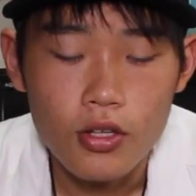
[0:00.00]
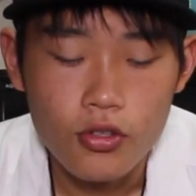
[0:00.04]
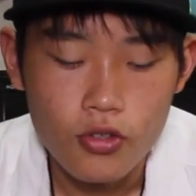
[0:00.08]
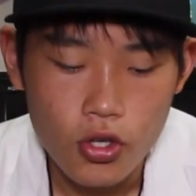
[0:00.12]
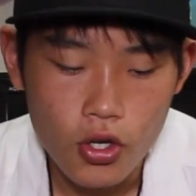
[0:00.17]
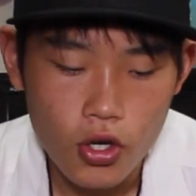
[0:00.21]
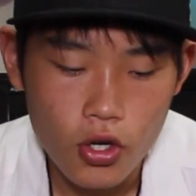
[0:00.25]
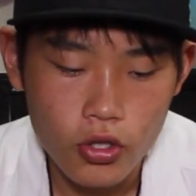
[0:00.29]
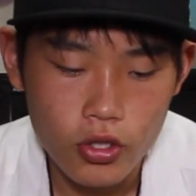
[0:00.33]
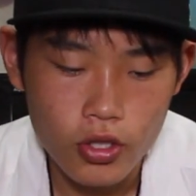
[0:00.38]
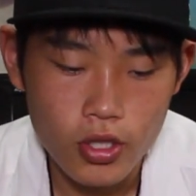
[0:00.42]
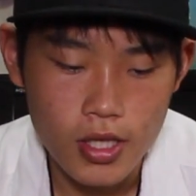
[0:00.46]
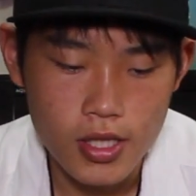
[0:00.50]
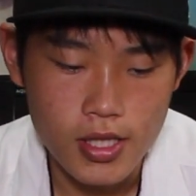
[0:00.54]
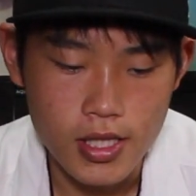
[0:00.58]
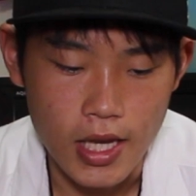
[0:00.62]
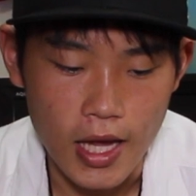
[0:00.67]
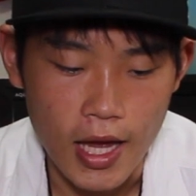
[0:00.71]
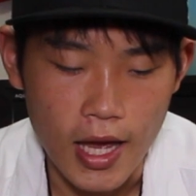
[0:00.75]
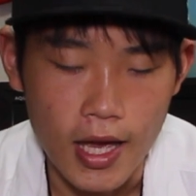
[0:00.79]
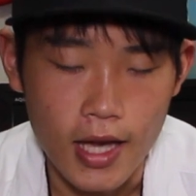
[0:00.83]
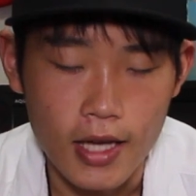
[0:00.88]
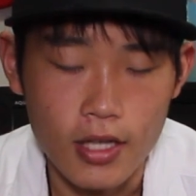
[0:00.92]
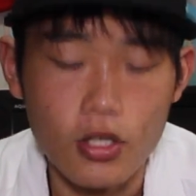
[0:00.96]
ということでです
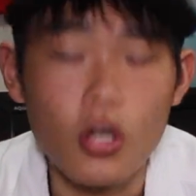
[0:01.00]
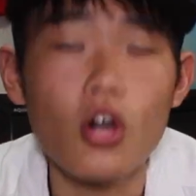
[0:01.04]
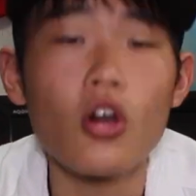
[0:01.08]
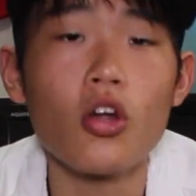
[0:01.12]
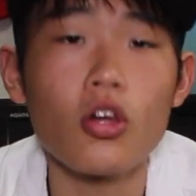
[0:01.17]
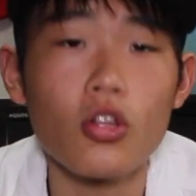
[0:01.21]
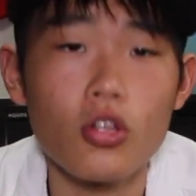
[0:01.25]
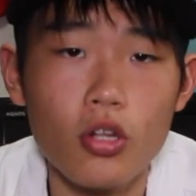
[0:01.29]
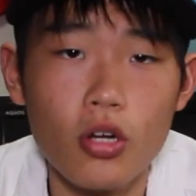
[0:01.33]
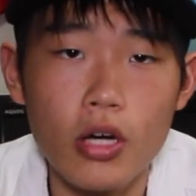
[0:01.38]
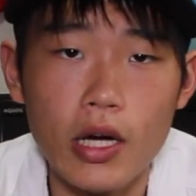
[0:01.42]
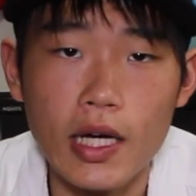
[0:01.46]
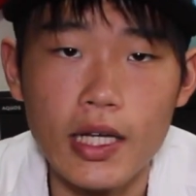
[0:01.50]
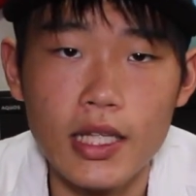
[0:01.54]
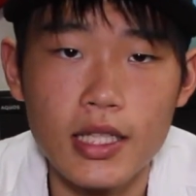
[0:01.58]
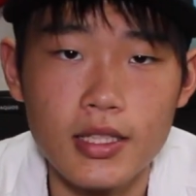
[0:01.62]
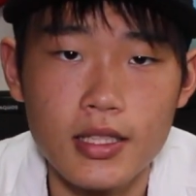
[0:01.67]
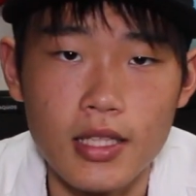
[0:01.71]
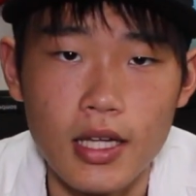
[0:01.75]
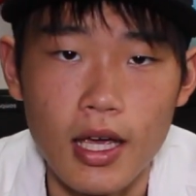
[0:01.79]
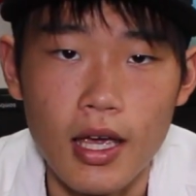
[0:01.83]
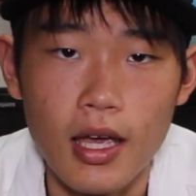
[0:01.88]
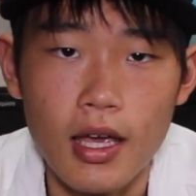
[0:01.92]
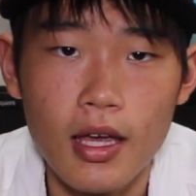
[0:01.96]
ね、今日の動画はで
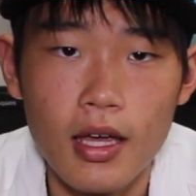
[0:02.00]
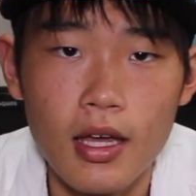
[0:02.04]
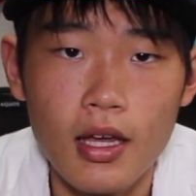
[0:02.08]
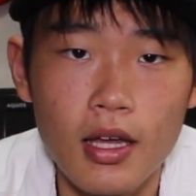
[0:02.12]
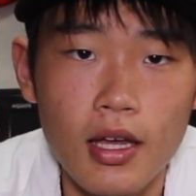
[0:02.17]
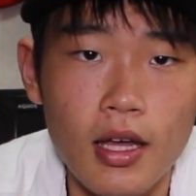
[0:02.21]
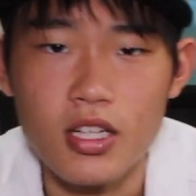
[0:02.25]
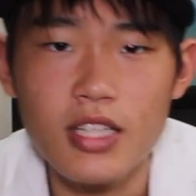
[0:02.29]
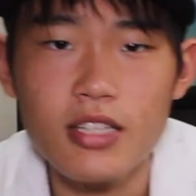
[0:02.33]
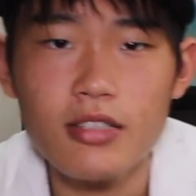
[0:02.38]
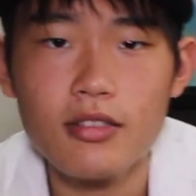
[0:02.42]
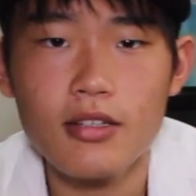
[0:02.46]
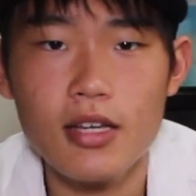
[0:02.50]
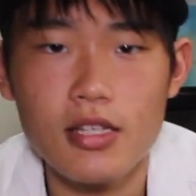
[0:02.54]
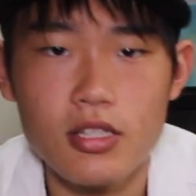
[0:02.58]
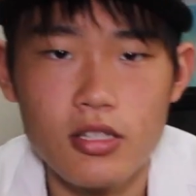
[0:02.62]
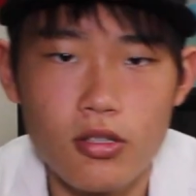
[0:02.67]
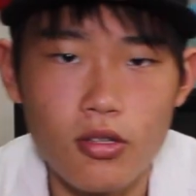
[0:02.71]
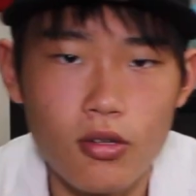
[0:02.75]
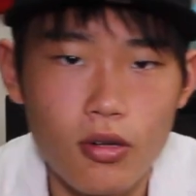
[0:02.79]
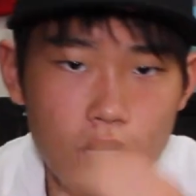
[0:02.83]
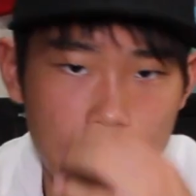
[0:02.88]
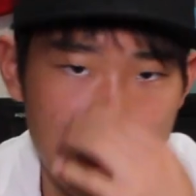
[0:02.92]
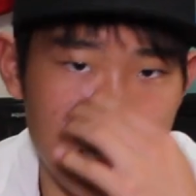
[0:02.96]
すね、
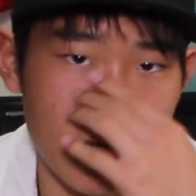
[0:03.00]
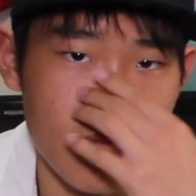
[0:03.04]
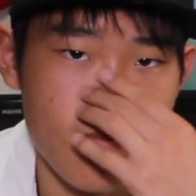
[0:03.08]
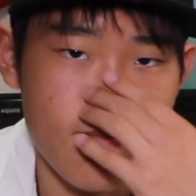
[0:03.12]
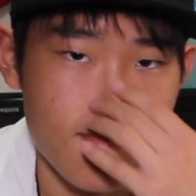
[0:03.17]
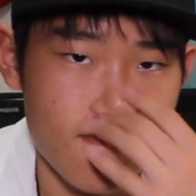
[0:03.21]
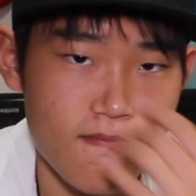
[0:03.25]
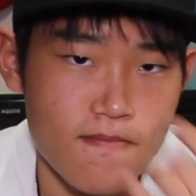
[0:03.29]
リクエスト動画